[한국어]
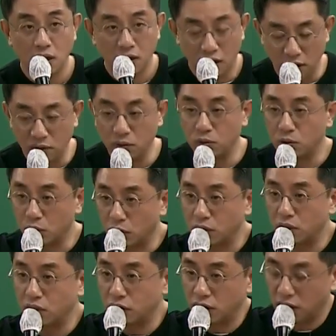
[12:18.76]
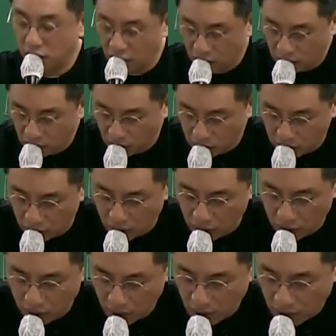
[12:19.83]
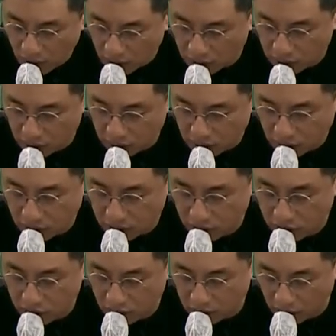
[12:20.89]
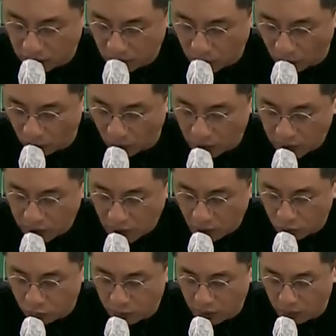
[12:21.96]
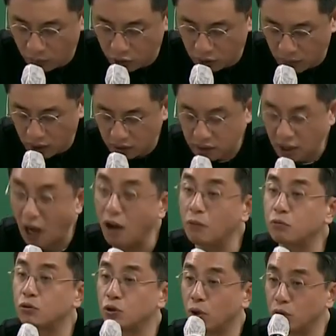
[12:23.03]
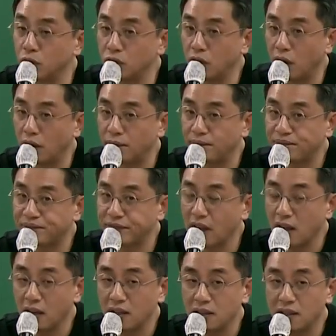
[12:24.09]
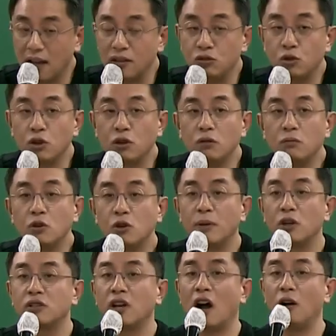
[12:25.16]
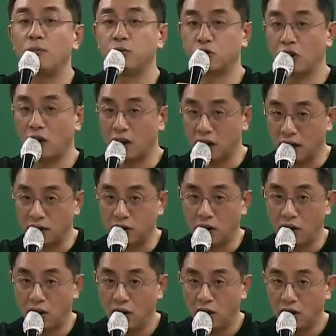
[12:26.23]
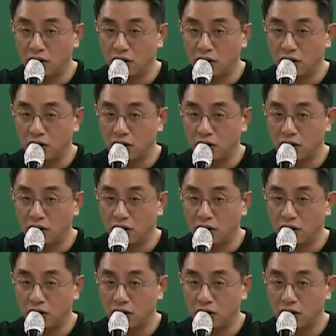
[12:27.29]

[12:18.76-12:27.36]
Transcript: 기능구조의 특징이 되는 거죠. 그래서 틀린 선지가 되겠고, 구 번에 보시면 사업구조는요, 산출물별 사업부서화를 하죠.